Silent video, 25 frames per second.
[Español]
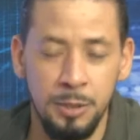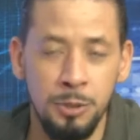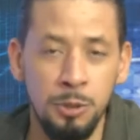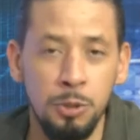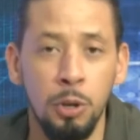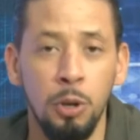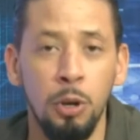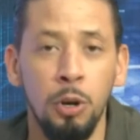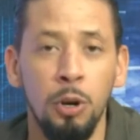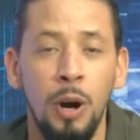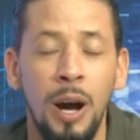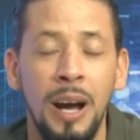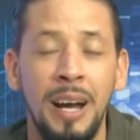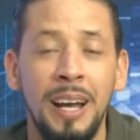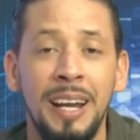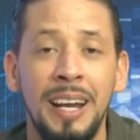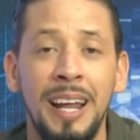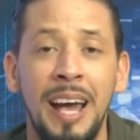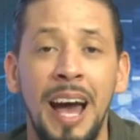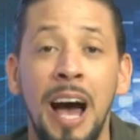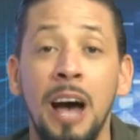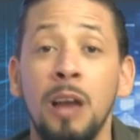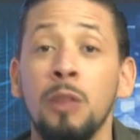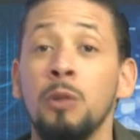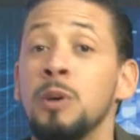esto ha
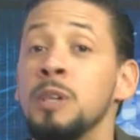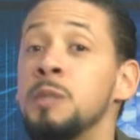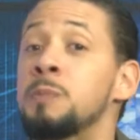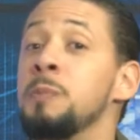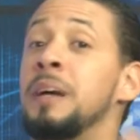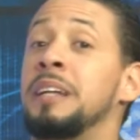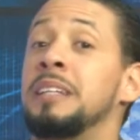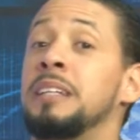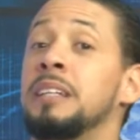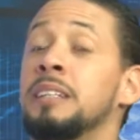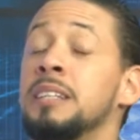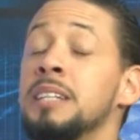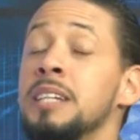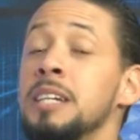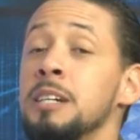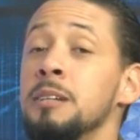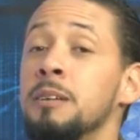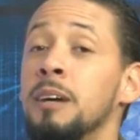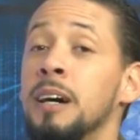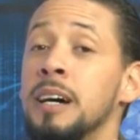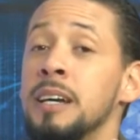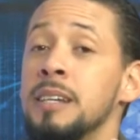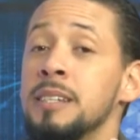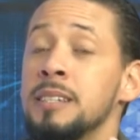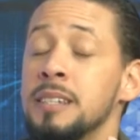creado
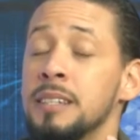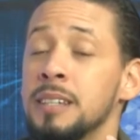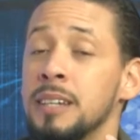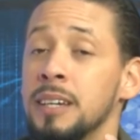expectativas,